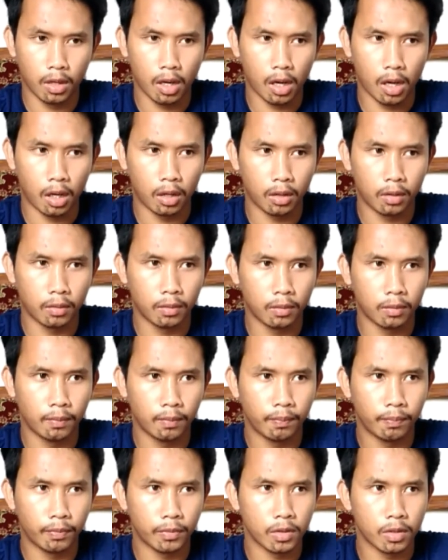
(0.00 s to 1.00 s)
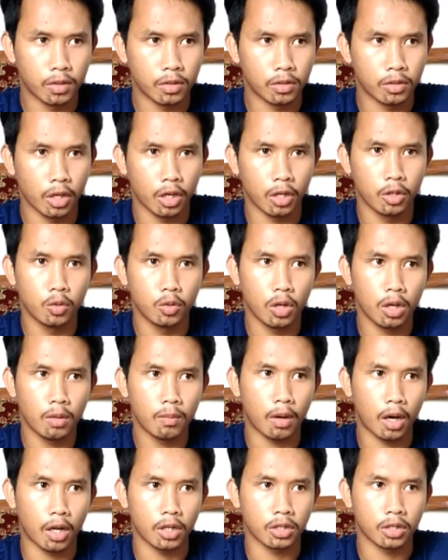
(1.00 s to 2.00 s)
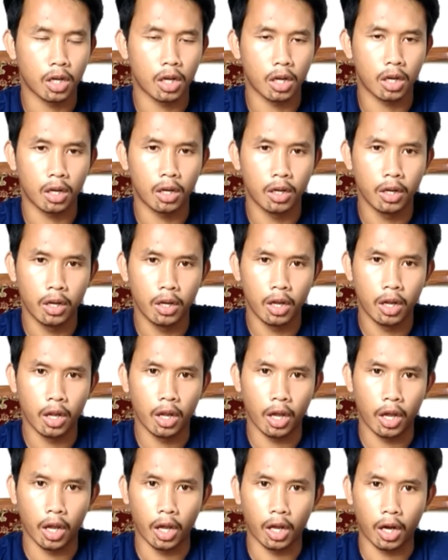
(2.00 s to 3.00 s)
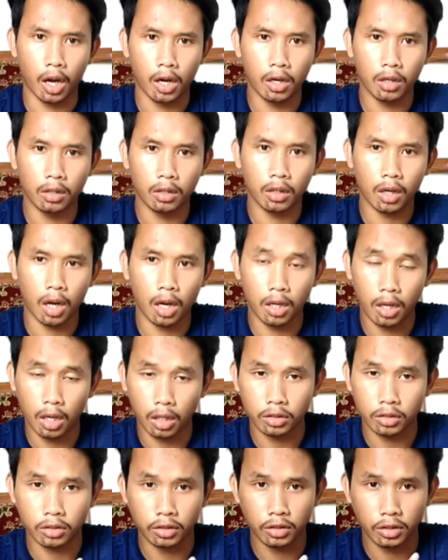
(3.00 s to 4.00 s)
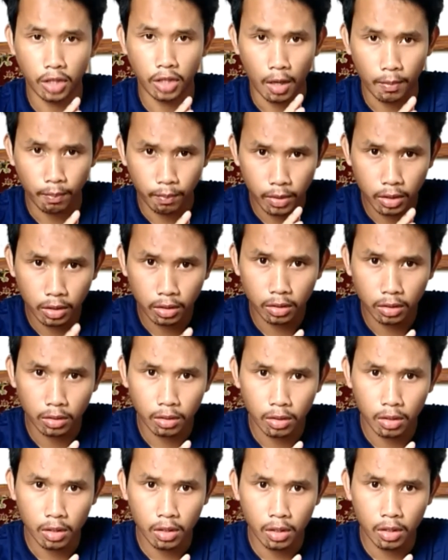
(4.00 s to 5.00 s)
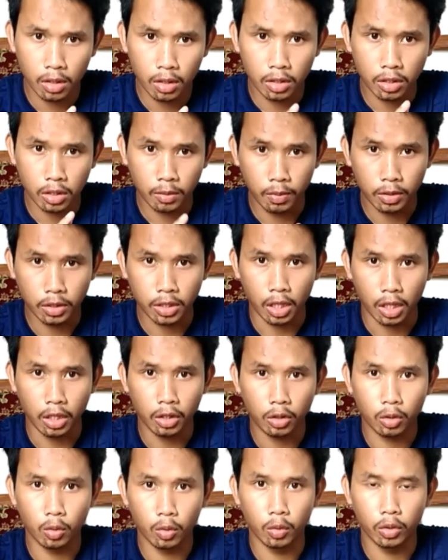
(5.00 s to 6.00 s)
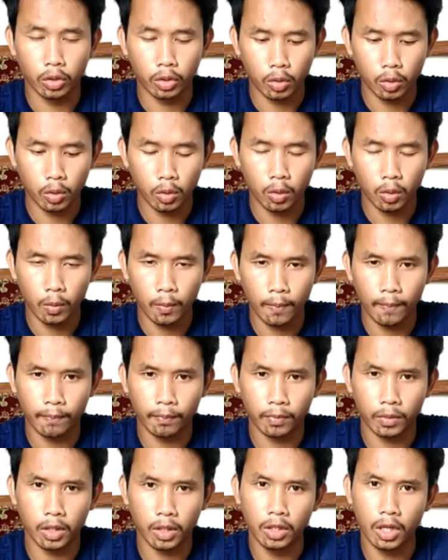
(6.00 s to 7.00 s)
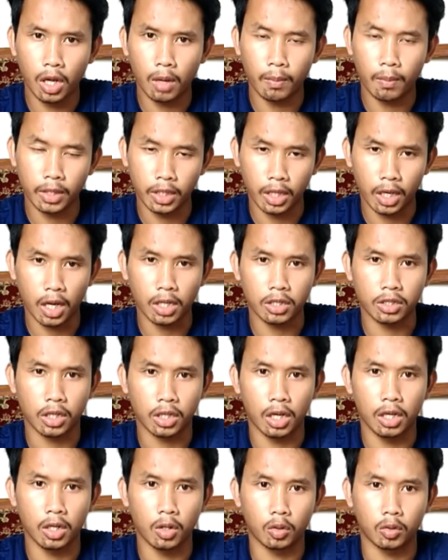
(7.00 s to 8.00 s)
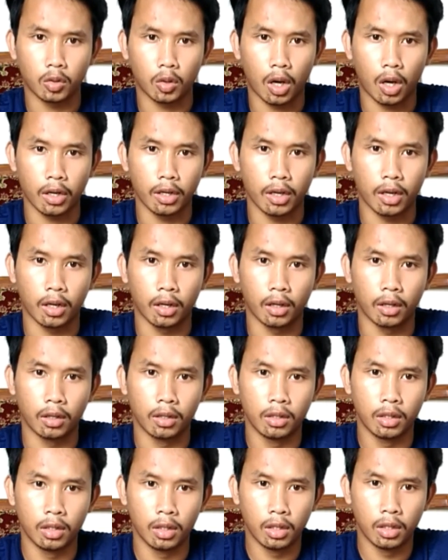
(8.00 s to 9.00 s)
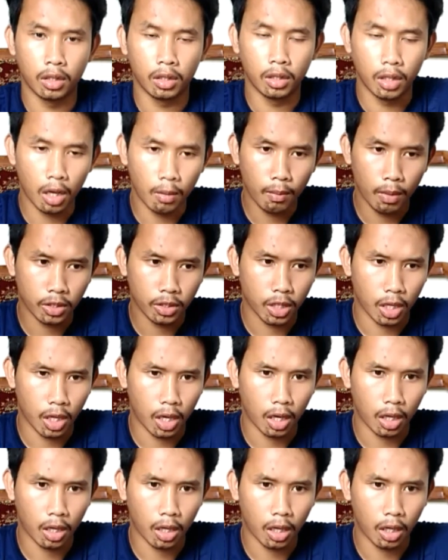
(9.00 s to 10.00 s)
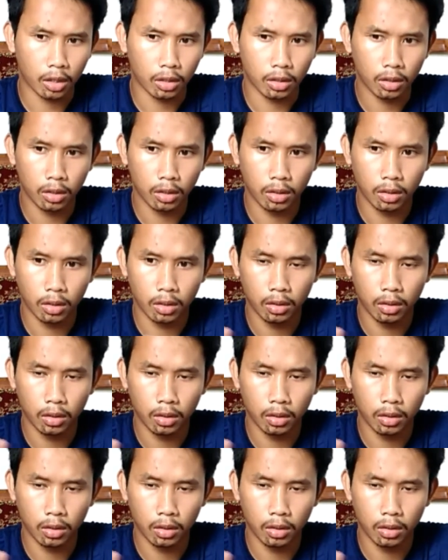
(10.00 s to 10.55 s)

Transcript: dan saya juga merasa heran kandang sapi sebesar itu itu tidak menyengat sekali kotorannya dan masyarakat